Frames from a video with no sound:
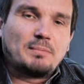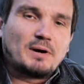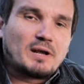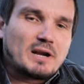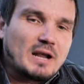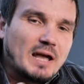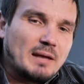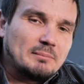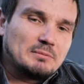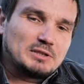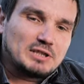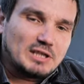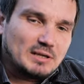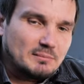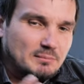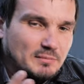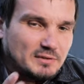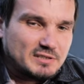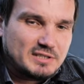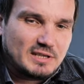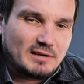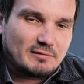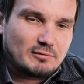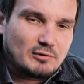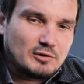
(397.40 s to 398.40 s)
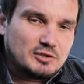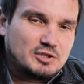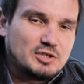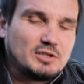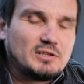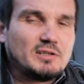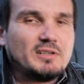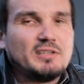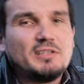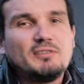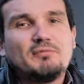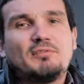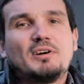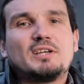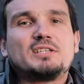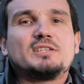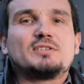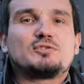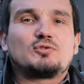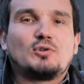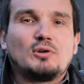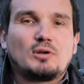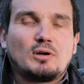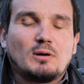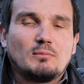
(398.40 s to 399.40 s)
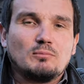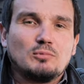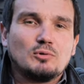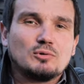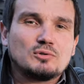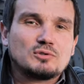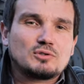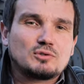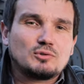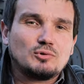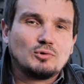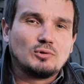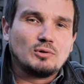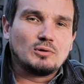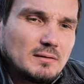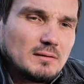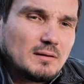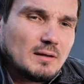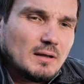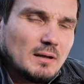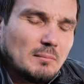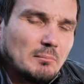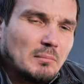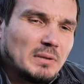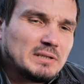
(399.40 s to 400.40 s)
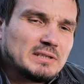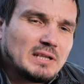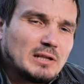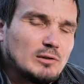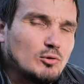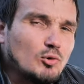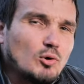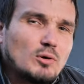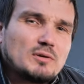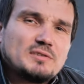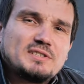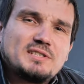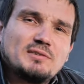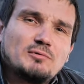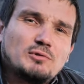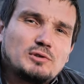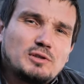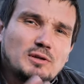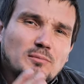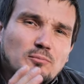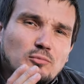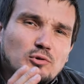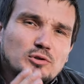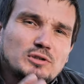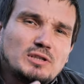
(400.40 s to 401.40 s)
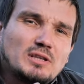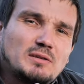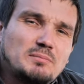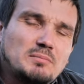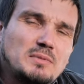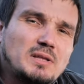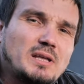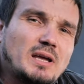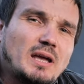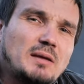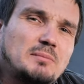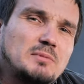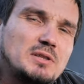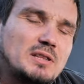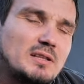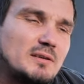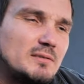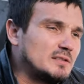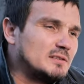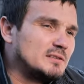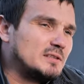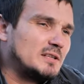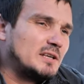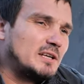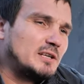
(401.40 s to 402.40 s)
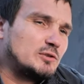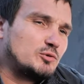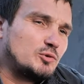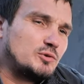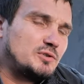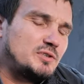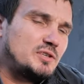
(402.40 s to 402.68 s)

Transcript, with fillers: параметрам бы себя включил, и неважно, сколько бы он стоил. Монолог сегодня будет от меня именно на эту